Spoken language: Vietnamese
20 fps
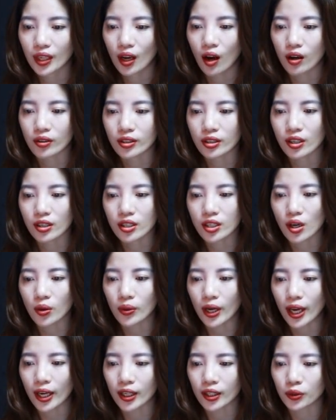Họ sợ
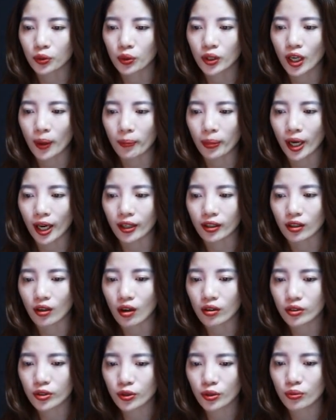sau này tôi gặp cảnh
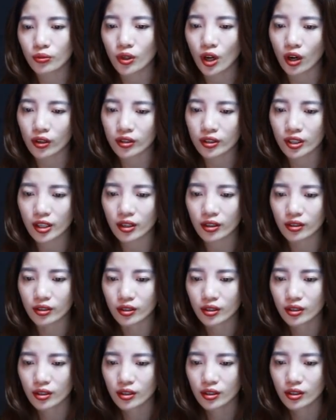con chung con riêng
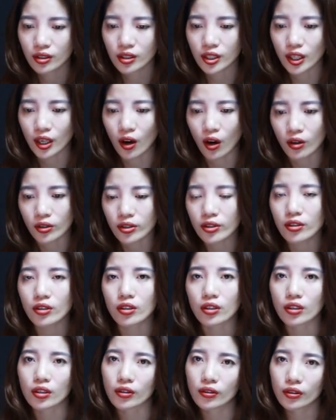sẽ khó
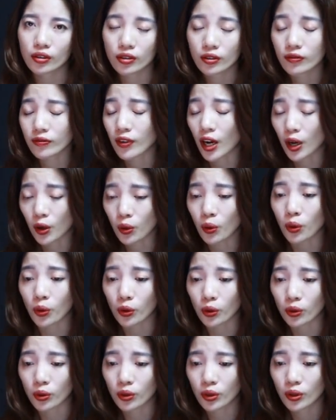xử và
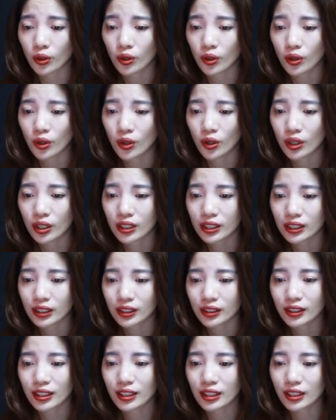khổ.
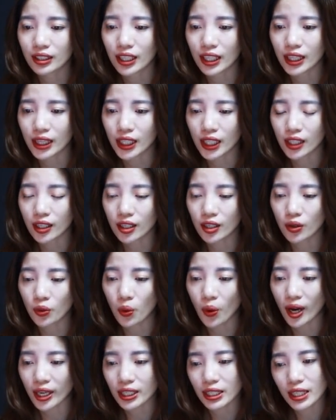Nhưng nhìn tình yêu
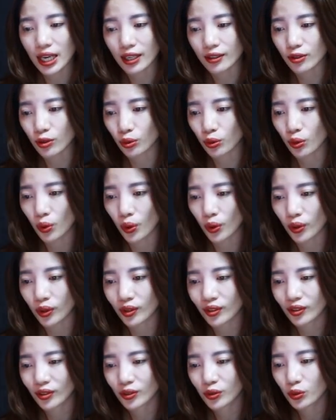của anh dành cho tôi,
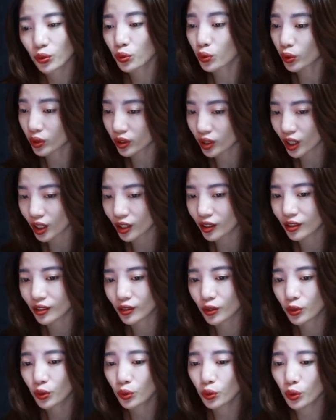tôi tin
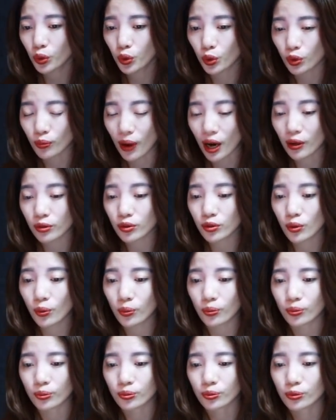tôi đủ bao
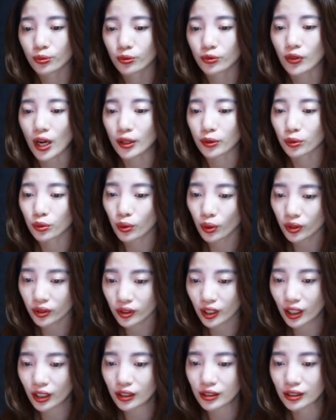dung và tôi
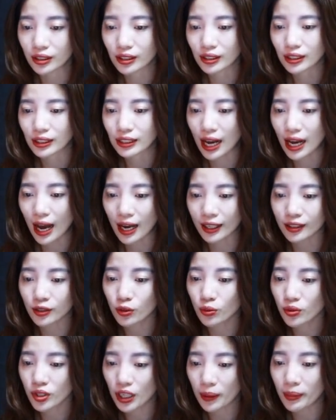tin
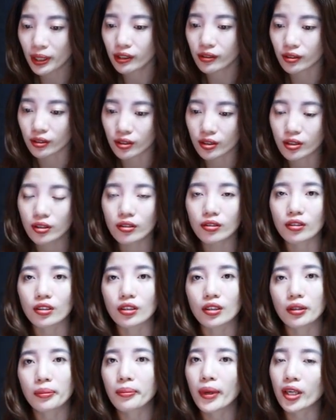anh cũng sẽ biết ứng xử
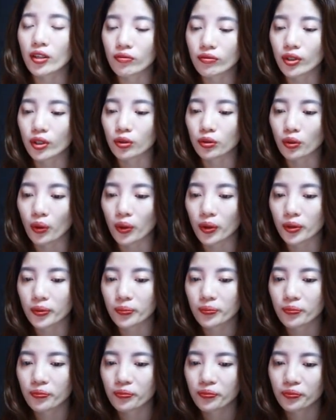bênh vực tôi.
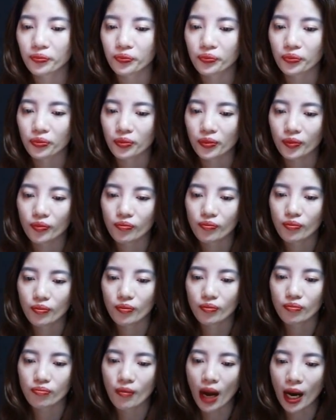
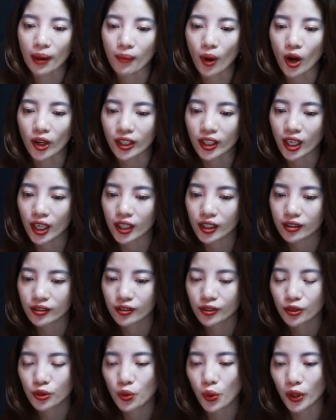Bằng mọi cách,
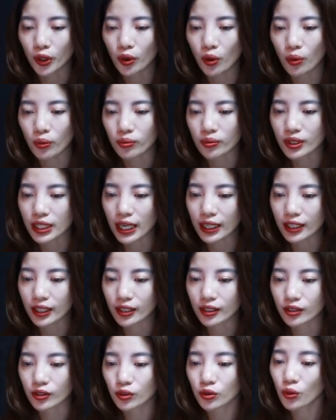cuối cùng gia
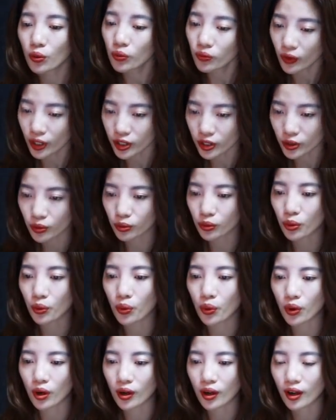đình cũng phải chịu
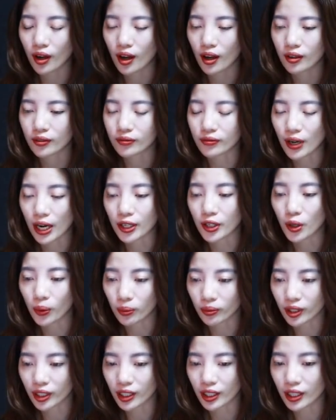thua và
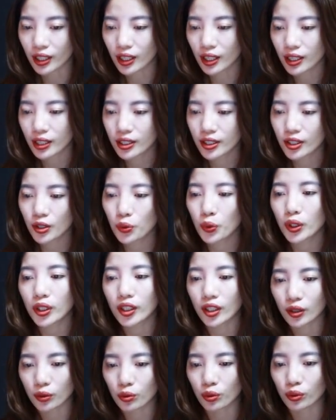đồng ý trước quyết
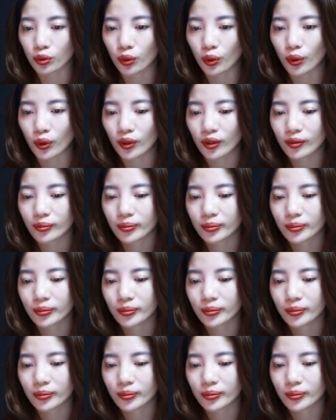định của tôi.